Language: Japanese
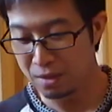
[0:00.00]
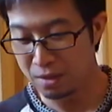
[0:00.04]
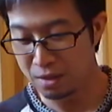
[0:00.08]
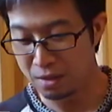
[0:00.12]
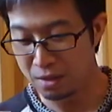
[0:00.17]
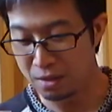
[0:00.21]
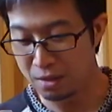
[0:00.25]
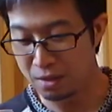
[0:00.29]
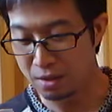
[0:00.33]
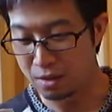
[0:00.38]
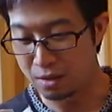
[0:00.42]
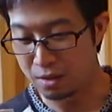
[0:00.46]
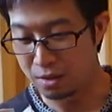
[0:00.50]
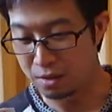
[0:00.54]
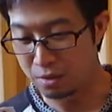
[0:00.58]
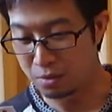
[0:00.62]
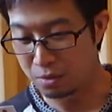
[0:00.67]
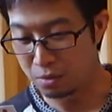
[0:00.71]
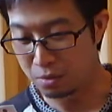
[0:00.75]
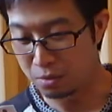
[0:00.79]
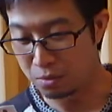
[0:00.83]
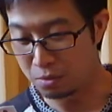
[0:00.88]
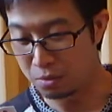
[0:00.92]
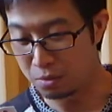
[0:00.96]

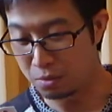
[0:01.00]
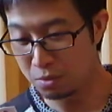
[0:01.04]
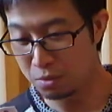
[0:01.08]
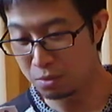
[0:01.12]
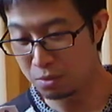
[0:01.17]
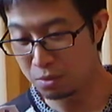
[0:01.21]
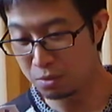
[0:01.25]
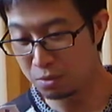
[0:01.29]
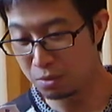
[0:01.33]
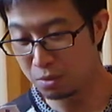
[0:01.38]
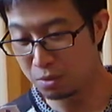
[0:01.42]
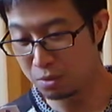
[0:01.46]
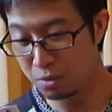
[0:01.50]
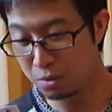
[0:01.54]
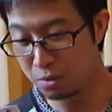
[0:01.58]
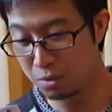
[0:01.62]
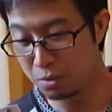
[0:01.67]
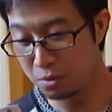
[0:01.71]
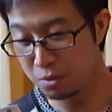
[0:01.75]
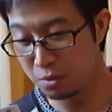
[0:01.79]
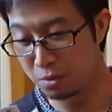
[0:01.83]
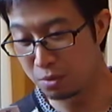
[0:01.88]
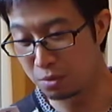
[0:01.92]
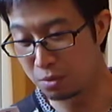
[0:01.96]
えっ、ー、と東
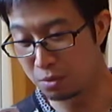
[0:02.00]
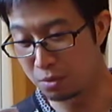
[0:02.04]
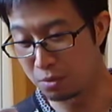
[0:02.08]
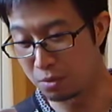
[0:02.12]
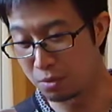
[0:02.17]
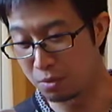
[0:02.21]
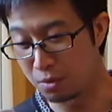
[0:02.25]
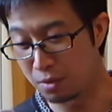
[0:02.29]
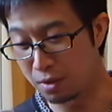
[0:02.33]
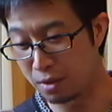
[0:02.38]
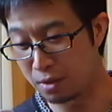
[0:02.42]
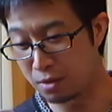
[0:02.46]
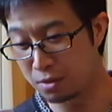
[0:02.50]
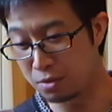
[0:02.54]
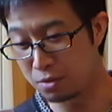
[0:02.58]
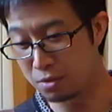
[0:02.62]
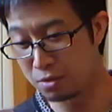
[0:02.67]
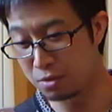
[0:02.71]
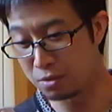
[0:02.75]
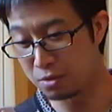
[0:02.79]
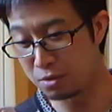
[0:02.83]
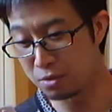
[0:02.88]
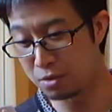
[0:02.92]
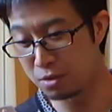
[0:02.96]
京都葛
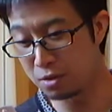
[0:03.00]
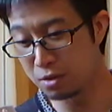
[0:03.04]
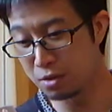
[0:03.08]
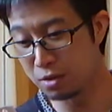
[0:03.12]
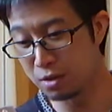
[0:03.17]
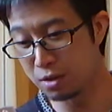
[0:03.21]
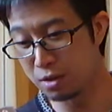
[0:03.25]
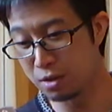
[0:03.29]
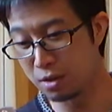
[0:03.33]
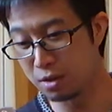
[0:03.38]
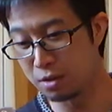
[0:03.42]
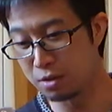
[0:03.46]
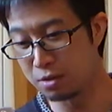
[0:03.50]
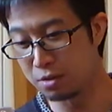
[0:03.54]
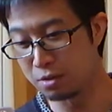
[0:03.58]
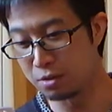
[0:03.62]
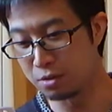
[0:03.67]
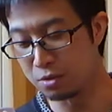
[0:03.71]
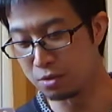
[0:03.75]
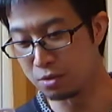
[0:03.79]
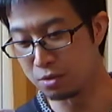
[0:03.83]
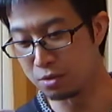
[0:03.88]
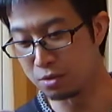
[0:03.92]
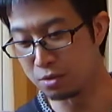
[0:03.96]
飾区
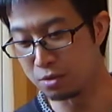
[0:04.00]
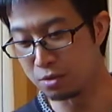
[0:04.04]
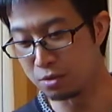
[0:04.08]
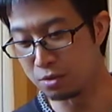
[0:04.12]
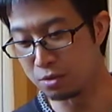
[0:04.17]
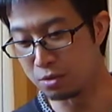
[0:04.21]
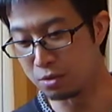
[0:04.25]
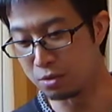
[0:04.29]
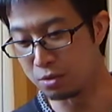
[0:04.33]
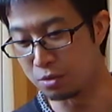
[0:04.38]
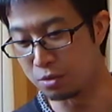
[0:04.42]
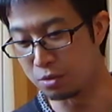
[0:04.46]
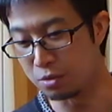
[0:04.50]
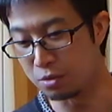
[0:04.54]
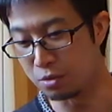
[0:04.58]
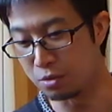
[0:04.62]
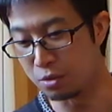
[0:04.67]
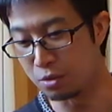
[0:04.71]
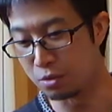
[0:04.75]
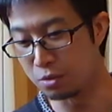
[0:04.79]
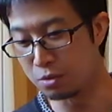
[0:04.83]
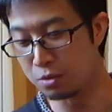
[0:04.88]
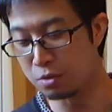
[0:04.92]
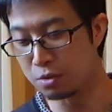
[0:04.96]

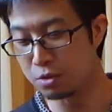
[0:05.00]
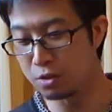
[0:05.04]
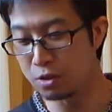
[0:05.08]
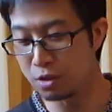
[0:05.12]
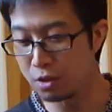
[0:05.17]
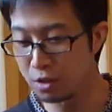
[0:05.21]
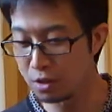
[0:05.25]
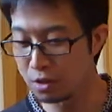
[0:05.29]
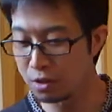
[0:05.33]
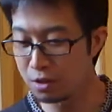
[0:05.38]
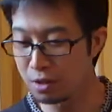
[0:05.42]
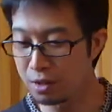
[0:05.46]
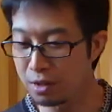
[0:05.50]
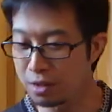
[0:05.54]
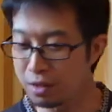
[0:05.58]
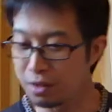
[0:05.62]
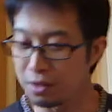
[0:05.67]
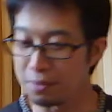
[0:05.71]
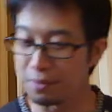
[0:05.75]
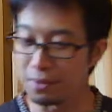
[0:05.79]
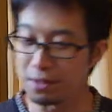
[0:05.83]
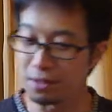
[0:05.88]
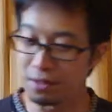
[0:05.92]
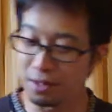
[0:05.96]
四月ってなっ
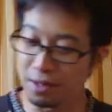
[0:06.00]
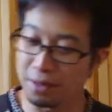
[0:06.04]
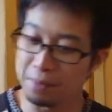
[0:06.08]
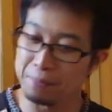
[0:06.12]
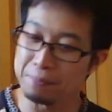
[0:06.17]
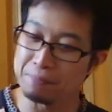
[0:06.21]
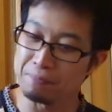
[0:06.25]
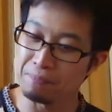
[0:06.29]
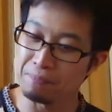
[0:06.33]
てますね